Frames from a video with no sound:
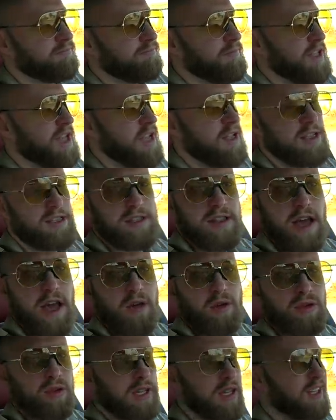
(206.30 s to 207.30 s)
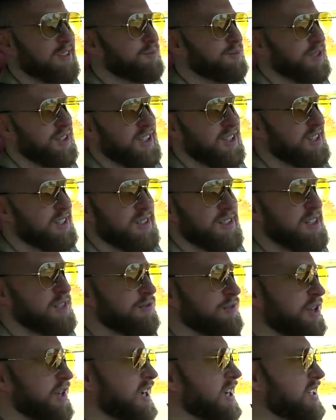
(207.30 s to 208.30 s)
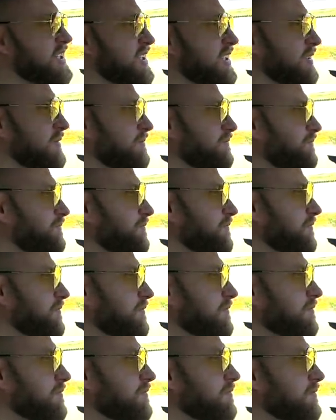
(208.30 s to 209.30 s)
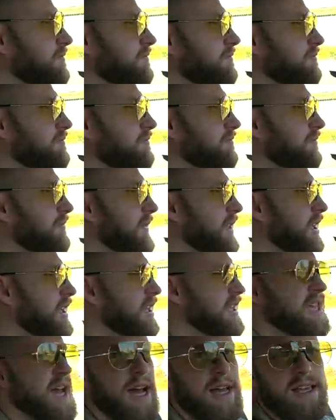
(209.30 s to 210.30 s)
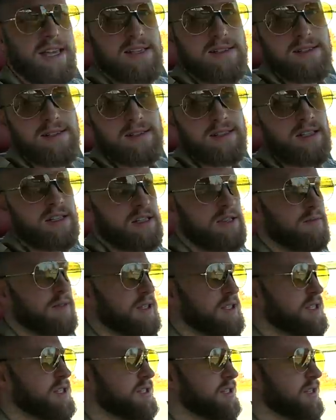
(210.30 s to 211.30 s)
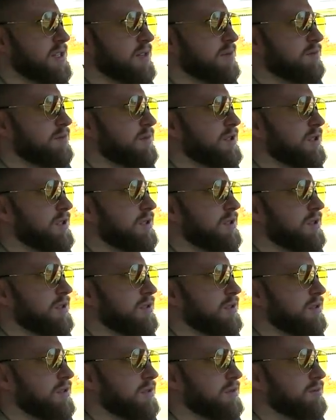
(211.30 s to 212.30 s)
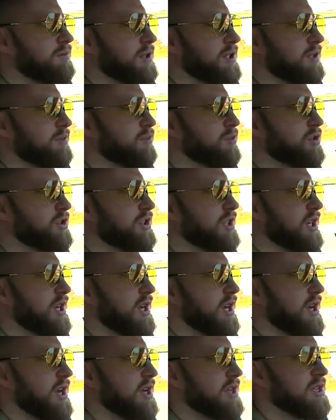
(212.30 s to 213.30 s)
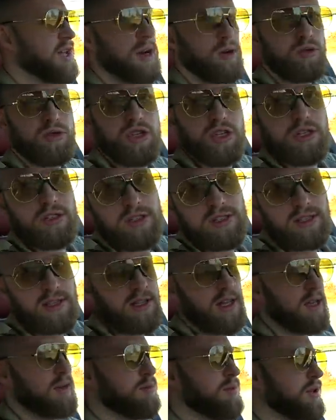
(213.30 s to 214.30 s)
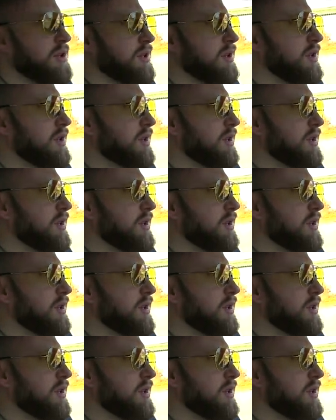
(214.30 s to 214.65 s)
я не знаю, он как бы невыгоден, Э, я ездил с личным водителем, э, потому что я учился как бы